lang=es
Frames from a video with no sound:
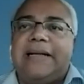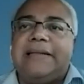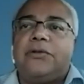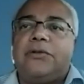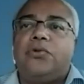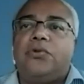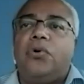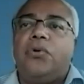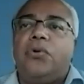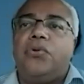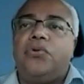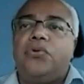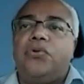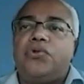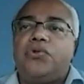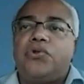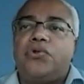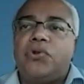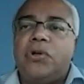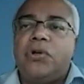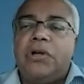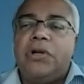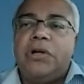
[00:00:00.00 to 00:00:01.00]

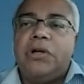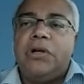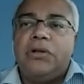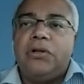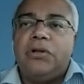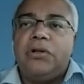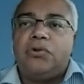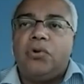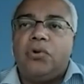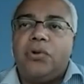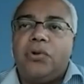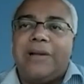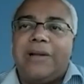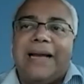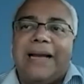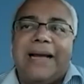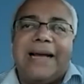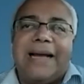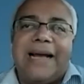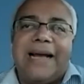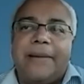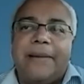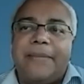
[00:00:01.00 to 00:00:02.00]
todos, toda la
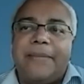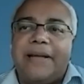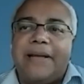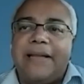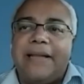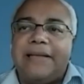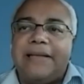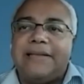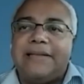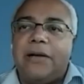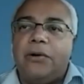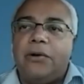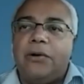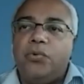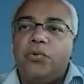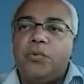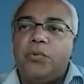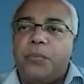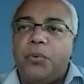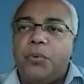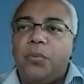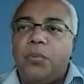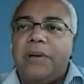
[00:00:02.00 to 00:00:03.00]
gama de salud
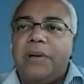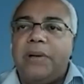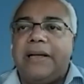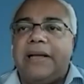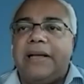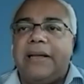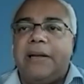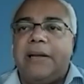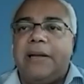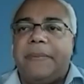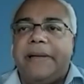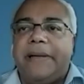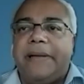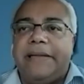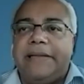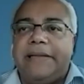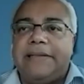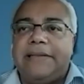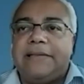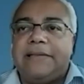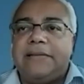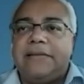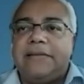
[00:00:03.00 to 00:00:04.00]
pública del
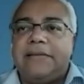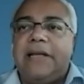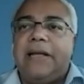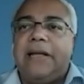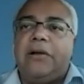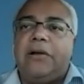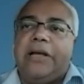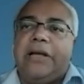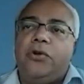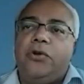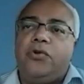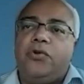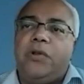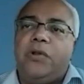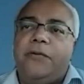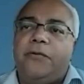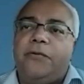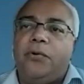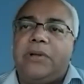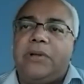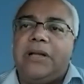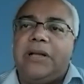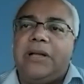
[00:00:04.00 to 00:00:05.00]
país. ellos
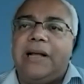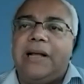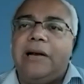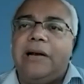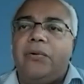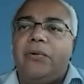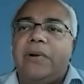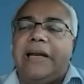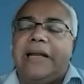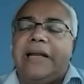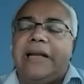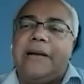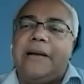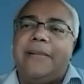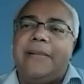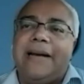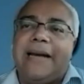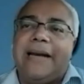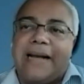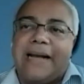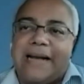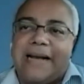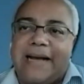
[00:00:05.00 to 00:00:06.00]
disfrutan de algo que le llaman
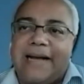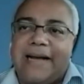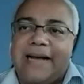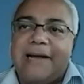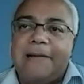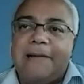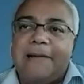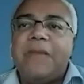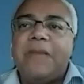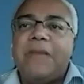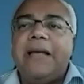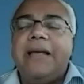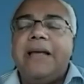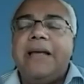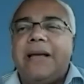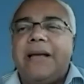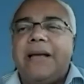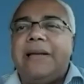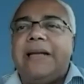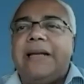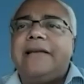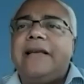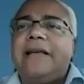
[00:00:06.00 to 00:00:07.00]
la caja, que
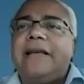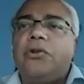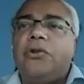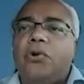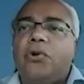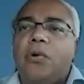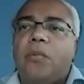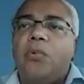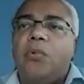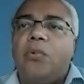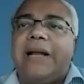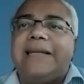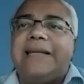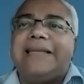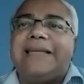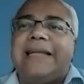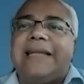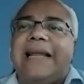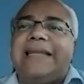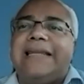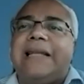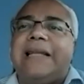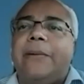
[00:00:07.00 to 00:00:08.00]
viene siendo como la, la
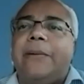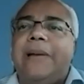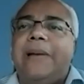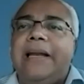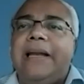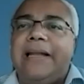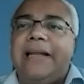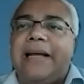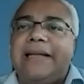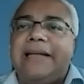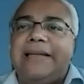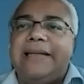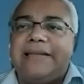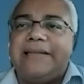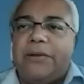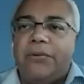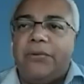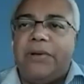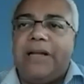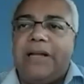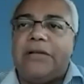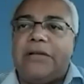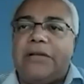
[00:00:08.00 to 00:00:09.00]
estabilidad y
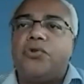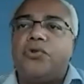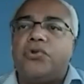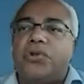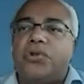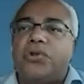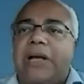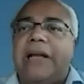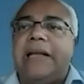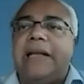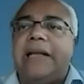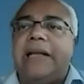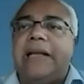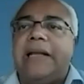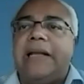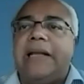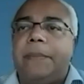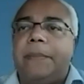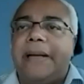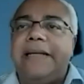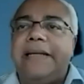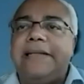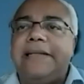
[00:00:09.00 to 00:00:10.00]
seguridad social del
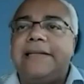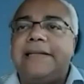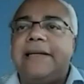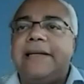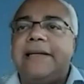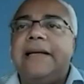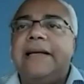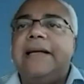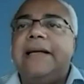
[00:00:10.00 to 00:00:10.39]
país.